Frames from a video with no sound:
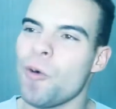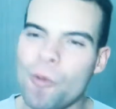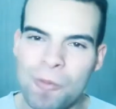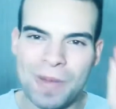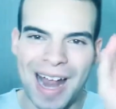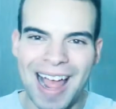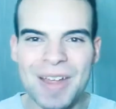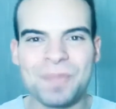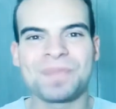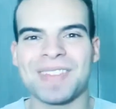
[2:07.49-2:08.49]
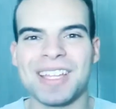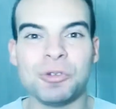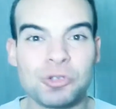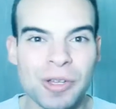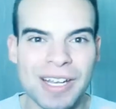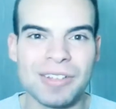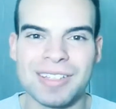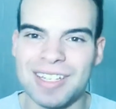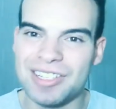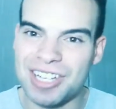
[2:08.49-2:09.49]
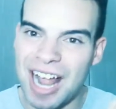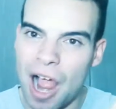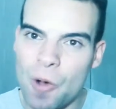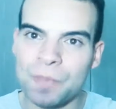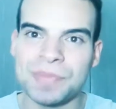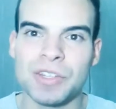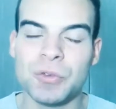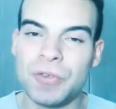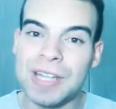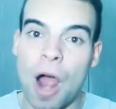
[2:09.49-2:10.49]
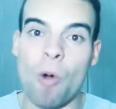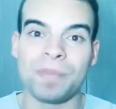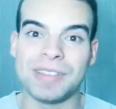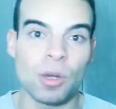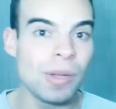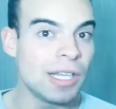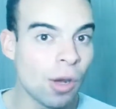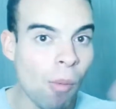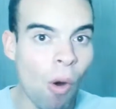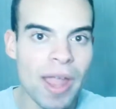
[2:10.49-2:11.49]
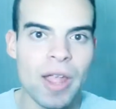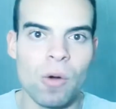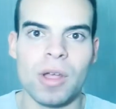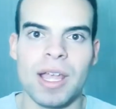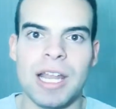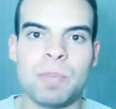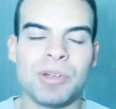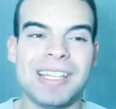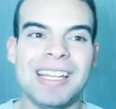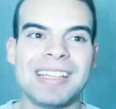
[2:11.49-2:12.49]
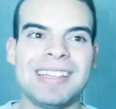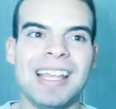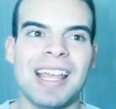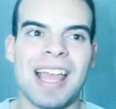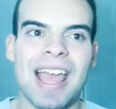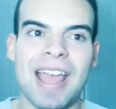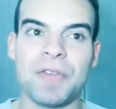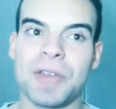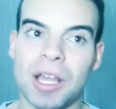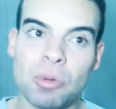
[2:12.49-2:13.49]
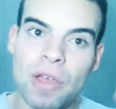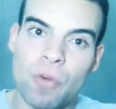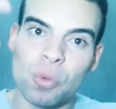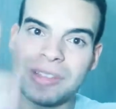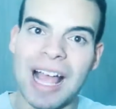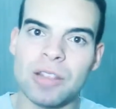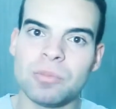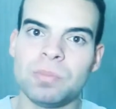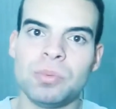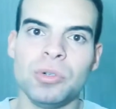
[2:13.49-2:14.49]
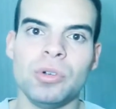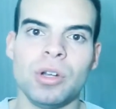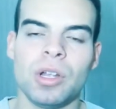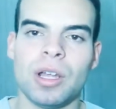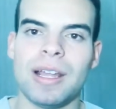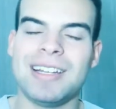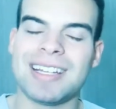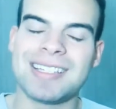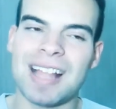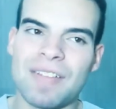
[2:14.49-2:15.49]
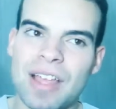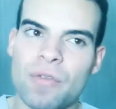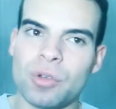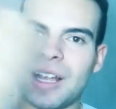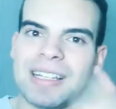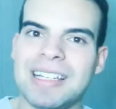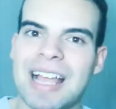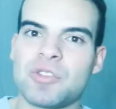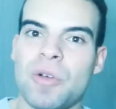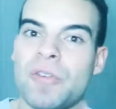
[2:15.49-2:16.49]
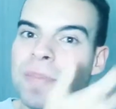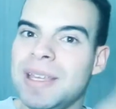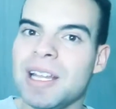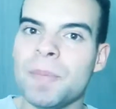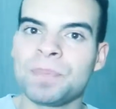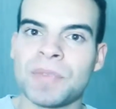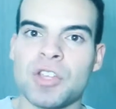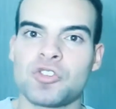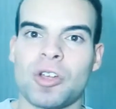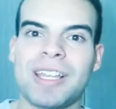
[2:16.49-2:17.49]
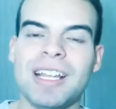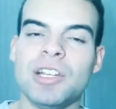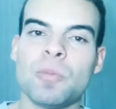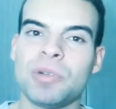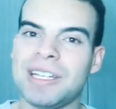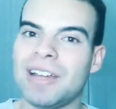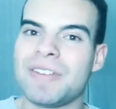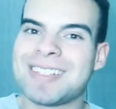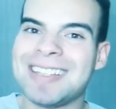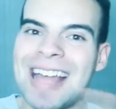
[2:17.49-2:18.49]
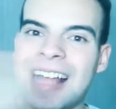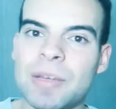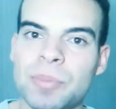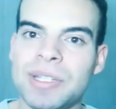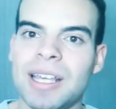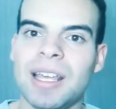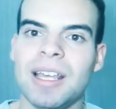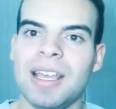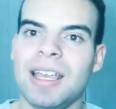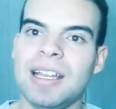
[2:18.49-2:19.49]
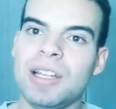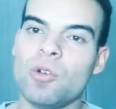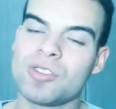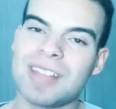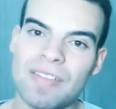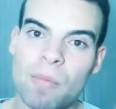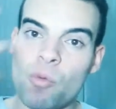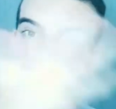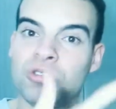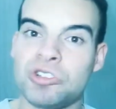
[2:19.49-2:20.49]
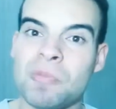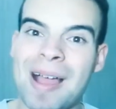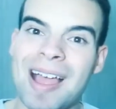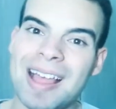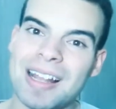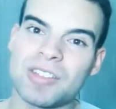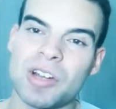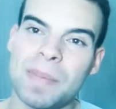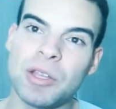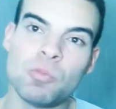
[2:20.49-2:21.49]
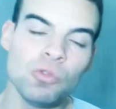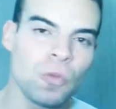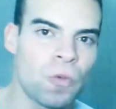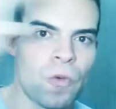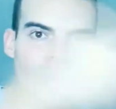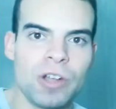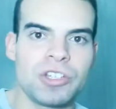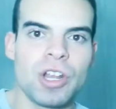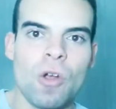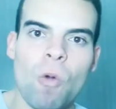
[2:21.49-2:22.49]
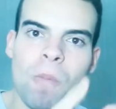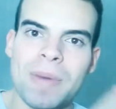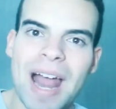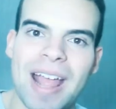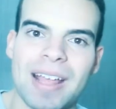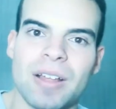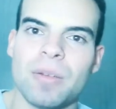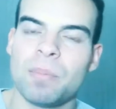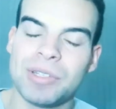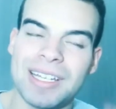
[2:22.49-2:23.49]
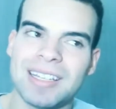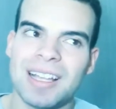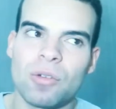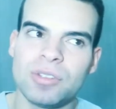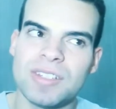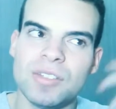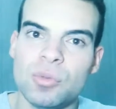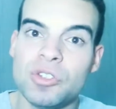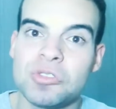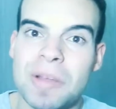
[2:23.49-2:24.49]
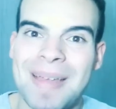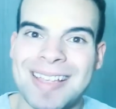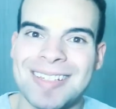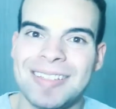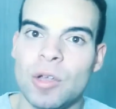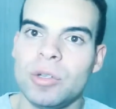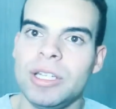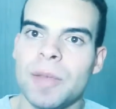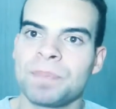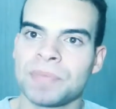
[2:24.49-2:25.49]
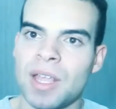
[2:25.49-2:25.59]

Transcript: O Brian e o Toredo andando de carro no final. Então ele não morreu, ele poderia ter é, ficado revoltado por. Ele já estava revoltado, aliás, com a família, só que ele não poderia fazer nada porque ele gostava muito, tinha um relacionamento muito forte com o Brian. Poderia ter acontecido isso também, essa teoria.